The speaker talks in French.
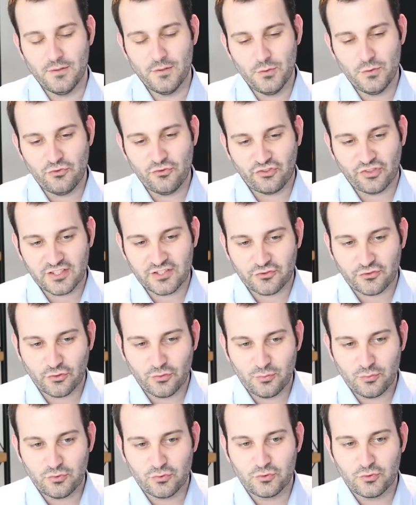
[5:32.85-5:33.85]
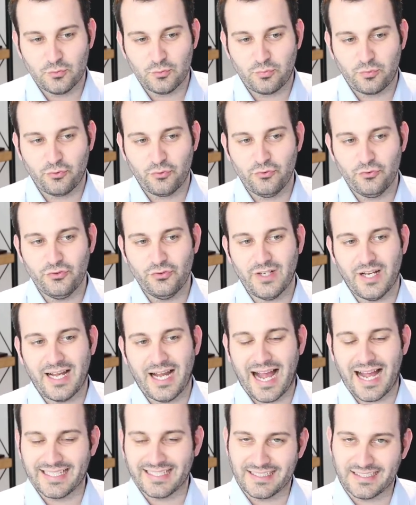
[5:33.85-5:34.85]
une gestion beaucoup plus
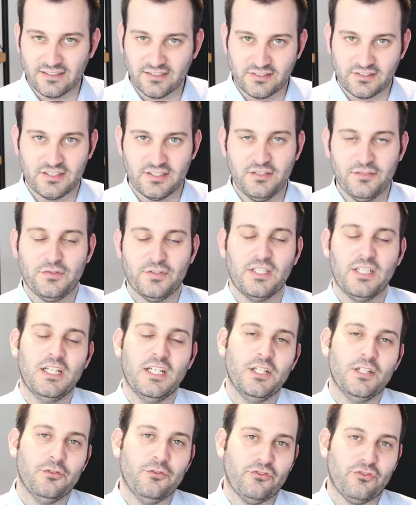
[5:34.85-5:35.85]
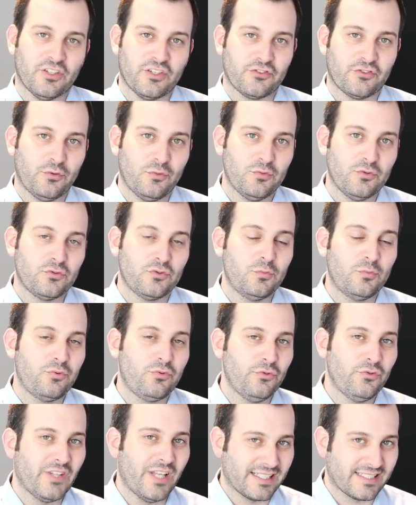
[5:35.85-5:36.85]
agressive, une gestion beaucoup
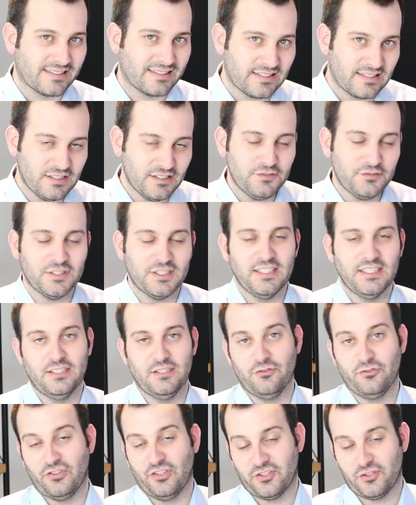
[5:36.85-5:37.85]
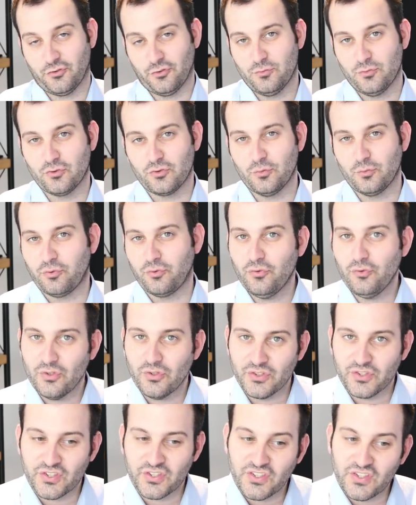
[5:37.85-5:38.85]
plus active et une gestion beaucoup
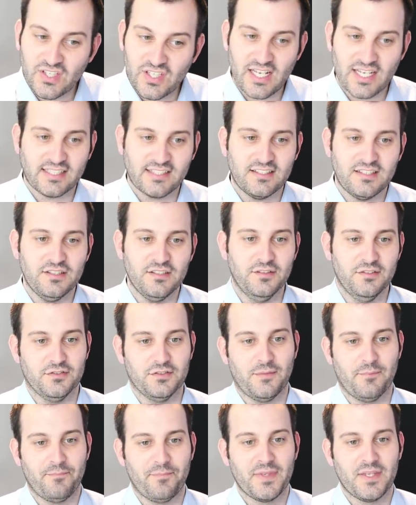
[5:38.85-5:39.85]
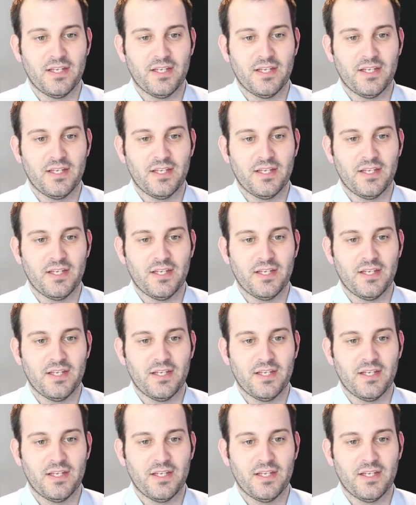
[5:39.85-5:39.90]
plus sélective.